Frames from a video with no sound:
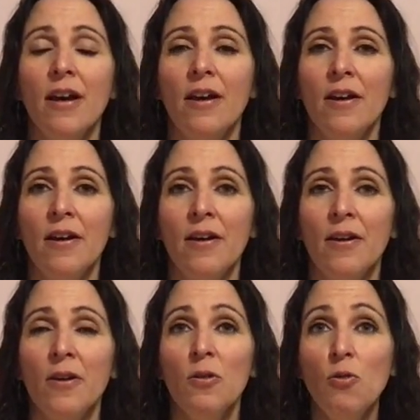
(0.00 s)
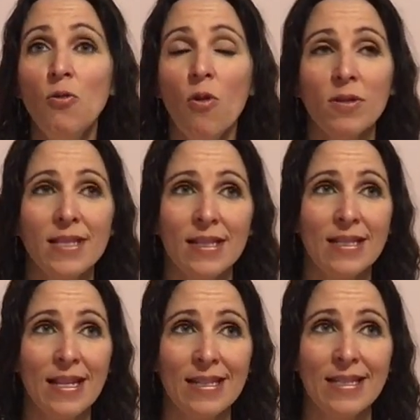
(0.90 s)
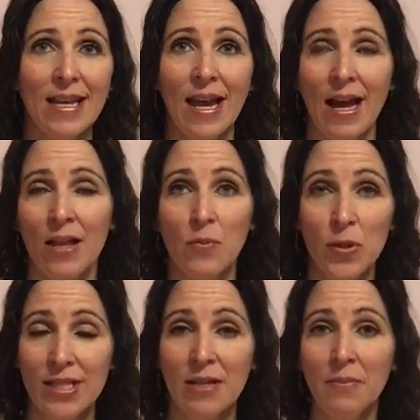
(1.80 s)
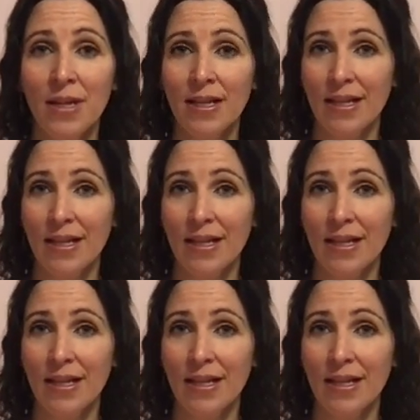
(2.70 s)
Euh, où on s'exerçait à ne pas s'aimer,